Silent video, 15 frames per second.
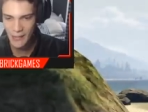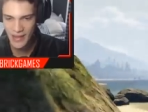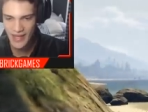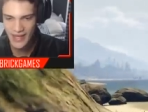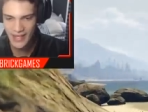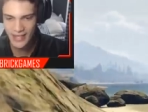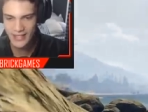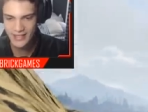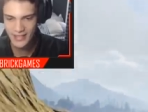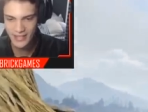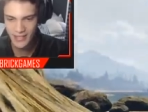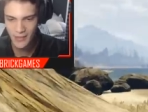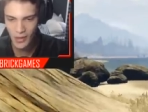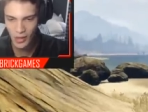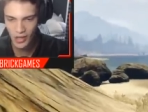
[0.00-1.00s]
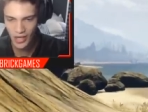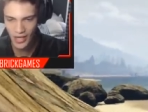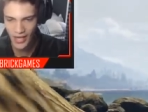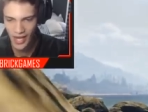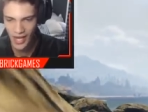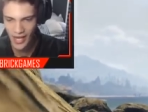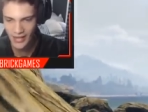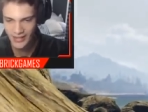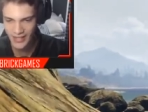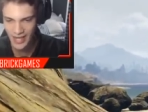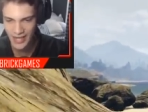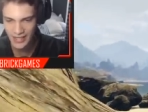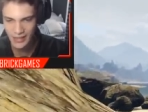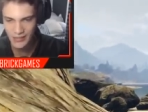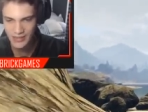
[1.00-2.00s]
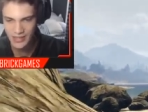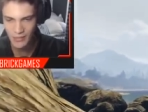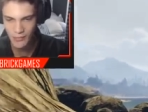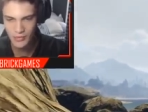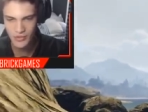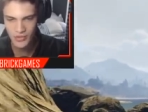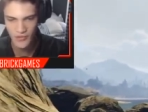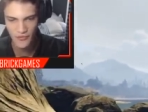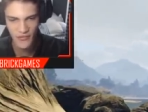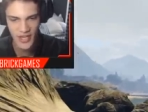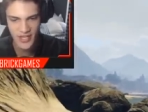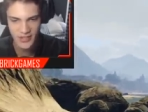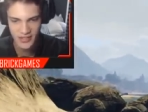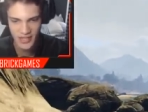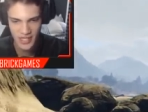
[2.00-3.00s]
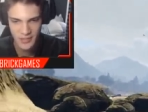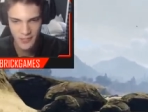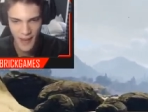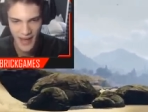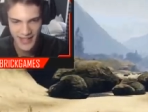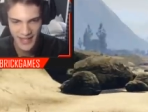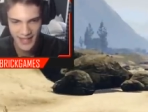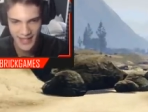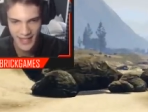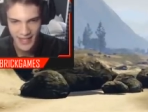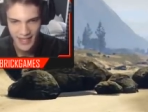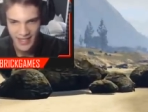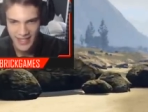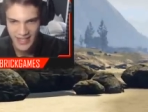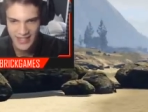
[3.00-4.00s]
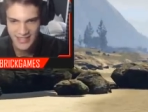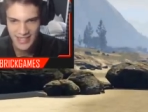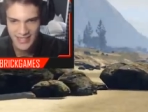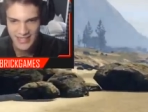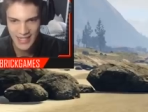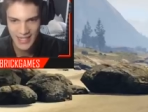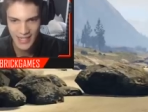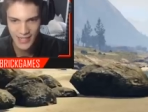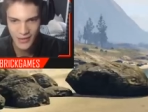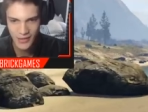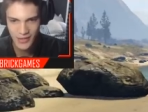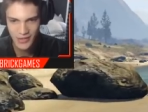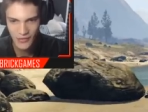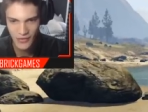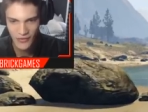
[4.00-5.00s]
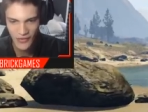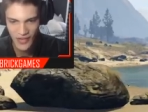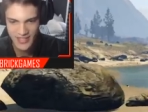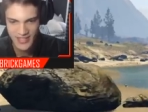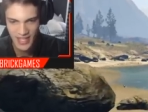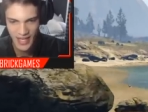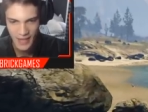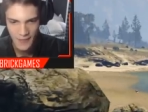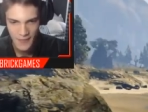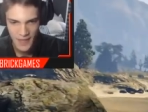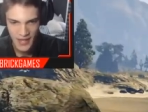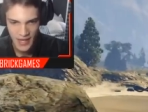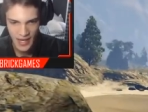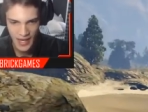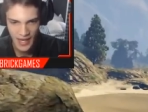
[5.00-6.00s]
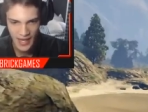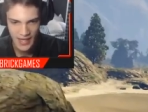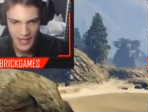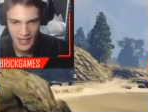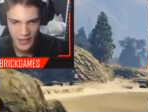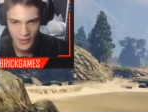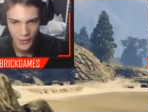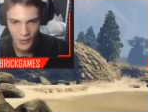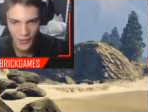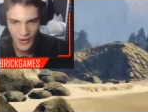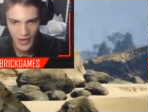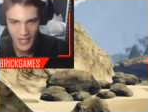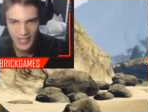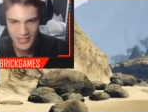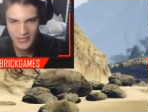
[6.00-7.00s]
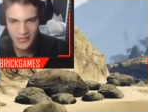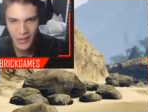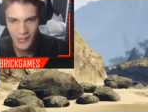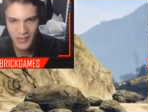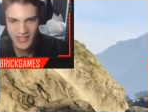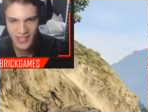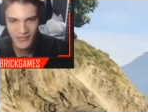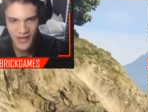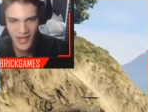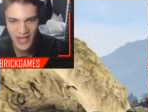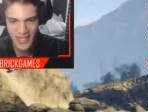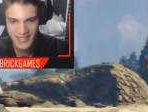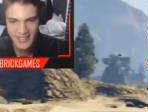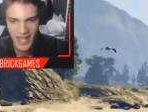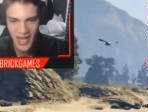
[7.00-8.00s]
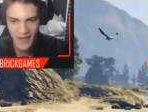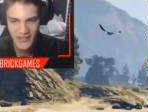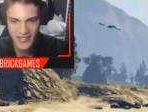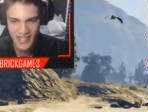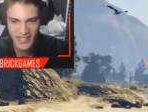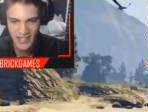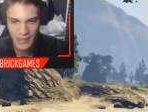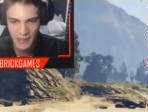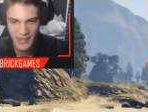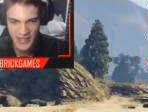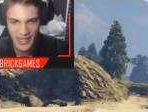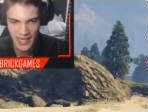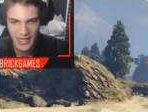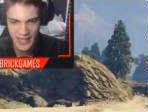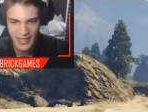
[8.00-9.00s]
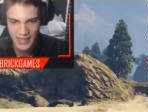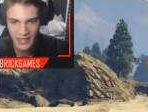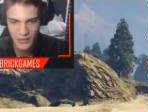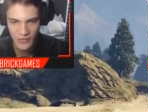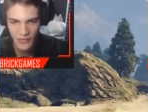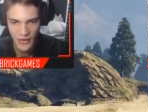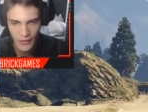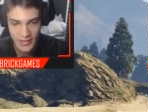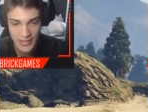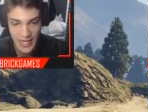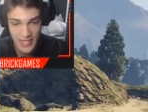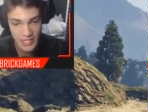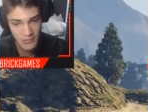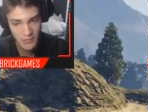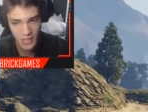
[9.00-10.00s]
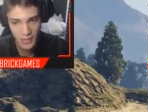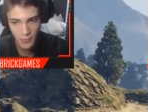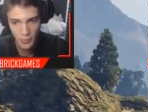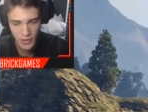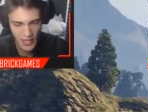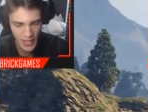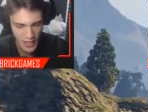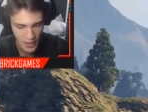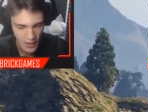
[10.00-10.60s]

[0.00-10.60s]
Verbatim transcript: aí, que isso aqui tá... Ai, ai, caramba, tá muito difícil andar de bike aqui nessa trilha que eu resolvi fazer. Ah, olha só, mas tem várias aves e ainda bem que a Arlequina não veio atrás de mim, porque